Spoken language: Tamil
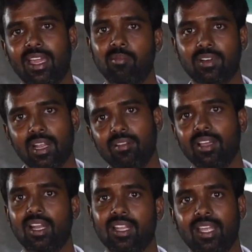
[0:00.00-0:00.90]
டைம்
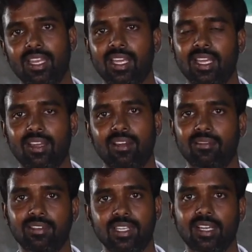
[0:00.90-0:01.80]
ட்ராவலுக்கான நிறைய
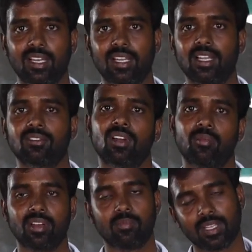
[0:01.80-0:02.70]
விஷயங்கள் இல்லை ஸோ
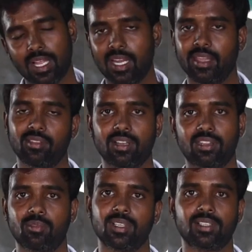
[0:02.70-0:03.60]
அப்படி இருக்கும்போது நானே வந்து
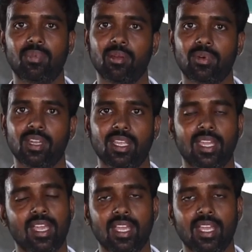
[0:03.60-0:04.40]
எடுத்து போய் சப்ளை பண்ணி